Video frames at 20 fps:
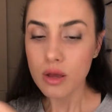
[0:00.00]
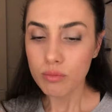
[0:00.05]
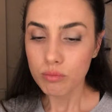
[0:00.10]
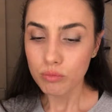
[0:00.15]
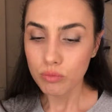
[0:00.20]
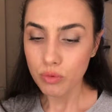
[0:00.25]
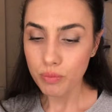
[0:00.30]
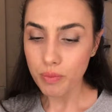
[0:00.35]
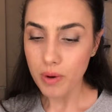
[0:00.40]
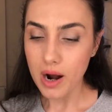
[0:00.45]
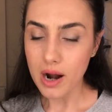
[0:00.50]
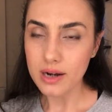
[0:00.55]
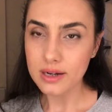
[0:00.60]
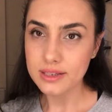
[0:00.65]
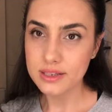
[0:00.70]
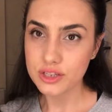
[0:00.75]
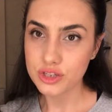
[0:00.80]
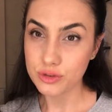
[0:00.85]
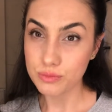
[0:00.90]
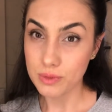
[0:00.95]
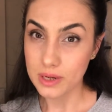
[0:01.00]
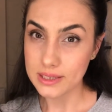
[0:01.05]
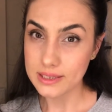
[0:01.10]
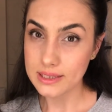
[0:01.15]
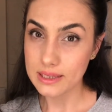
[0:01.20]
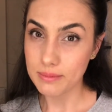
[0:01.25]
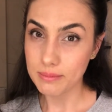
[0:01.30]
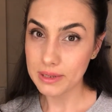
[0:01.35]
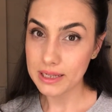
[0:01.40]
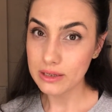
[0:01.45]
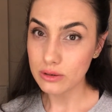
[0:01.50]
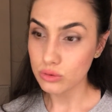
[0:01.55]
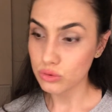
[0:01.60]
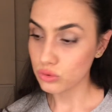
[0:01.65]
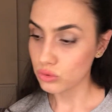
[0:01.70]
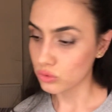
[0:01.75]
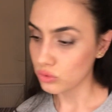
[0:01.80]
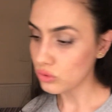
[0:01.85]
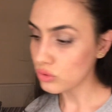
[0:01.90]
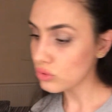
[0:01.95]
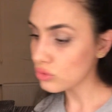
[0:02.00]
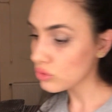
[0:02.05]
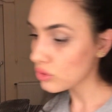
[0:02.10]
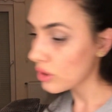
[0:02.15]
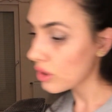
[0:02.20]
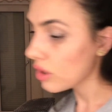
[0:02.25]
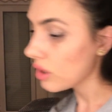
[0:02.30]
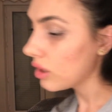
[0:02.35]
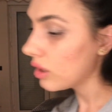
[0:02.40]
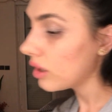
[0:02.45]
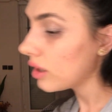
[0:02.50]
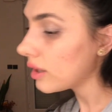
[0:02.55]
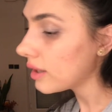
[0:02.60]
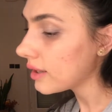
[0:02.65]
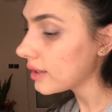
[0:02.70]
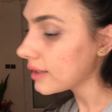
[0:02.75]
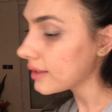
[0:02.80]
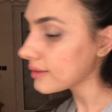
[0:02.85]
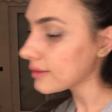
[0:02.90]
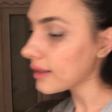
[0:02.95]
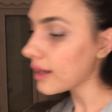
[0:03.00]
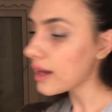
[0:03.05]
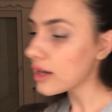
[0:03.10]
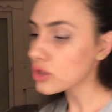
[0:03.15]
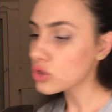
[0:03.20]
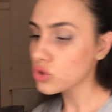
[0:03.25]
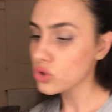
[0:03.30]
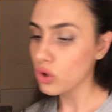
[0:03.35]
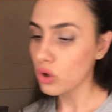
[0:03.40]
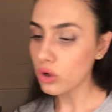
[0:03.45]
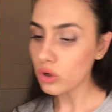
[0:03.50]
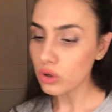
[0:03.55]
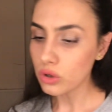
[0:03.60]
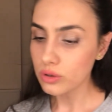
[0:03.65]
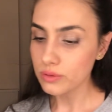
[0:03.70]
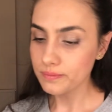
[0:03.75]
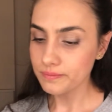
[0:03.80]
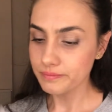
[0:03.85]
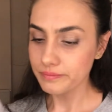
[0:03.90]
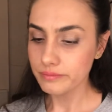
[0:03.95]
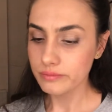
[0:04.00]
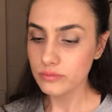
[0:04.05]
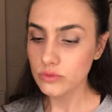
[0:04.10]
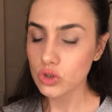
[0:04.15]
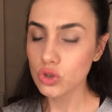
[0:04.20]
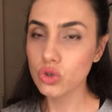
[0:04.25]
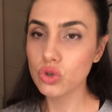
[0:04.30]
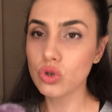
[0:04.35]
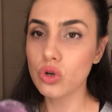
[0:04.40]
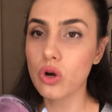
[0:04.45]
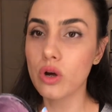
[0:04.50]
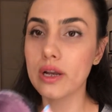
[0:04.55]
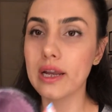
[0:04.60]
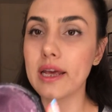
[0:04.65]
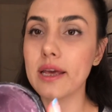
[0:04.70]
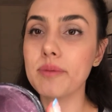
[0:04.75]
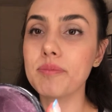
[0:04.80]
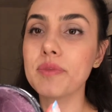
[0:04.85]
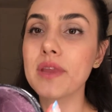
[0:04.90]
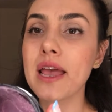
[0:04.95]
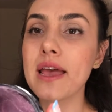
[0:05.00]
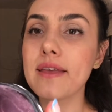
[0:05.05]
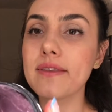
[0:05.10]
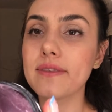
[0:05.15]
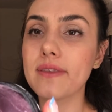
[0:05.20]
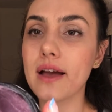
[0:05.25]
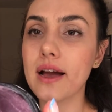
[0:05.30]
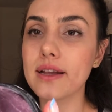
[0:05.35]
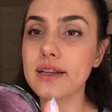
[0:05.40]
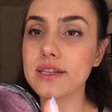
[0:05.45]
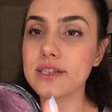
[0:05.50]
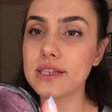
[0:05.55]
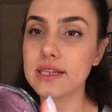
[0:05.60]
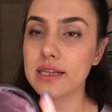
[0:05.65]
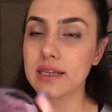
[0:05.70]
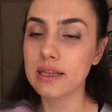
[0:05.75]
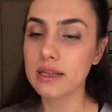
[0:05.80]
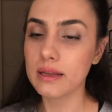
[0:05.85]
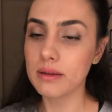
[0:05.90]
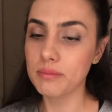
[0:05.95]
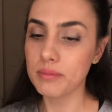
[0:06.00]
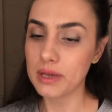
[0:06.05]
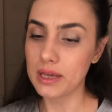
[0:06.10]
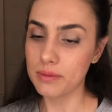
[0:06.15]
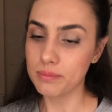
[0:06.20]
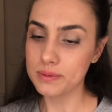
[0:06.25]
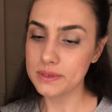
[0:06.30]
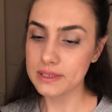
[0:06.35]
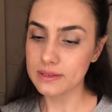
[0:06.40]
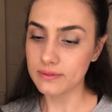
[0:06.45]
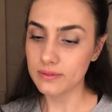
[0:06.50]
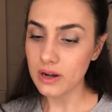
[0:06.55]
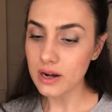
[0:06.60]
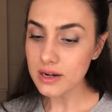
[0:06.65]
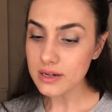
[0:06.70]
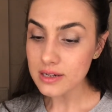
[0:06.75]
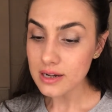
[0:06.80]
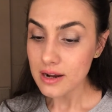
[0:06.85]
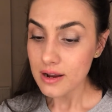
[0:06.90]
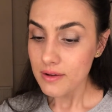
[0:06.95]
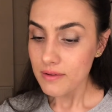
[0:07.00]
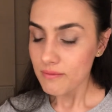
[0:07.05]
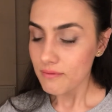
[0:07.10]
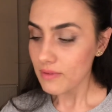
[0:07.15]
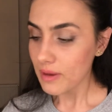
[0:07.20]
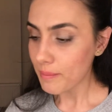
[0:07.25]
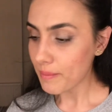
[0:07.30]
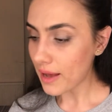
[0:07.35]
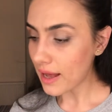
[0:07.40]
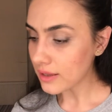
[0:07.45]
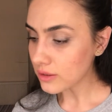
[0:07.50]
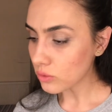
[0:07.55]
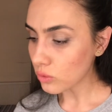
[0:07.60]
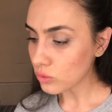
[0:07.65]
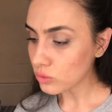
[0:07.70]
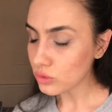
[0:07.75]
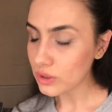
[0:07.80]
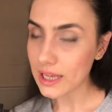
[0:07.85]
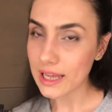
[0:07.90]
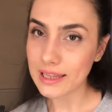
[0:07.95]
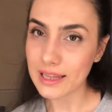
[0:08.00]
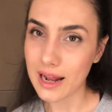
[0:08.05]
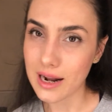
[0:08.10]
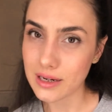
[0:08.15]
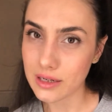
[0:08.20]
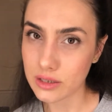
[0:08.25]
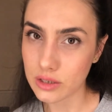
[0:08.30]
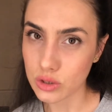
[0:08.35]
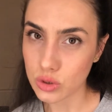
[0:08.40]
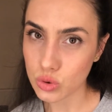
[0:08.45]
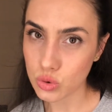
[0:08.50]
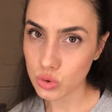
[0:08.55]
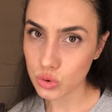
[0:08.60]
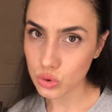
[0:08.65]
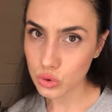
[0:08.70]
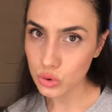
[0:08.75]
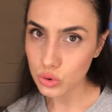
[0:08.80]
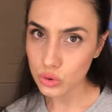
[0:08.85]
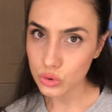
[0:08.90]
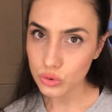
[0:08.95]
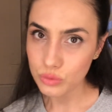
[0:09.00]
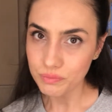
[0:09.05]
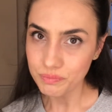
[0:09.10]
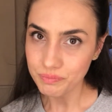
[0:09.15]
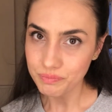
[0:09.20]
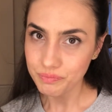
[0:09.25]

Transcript: Bu parlatıcı maske biliyorsunuz. Daha çok şöyle tanecikli bir yapısı var. Ve ben onun kenarlarına sürüyorum.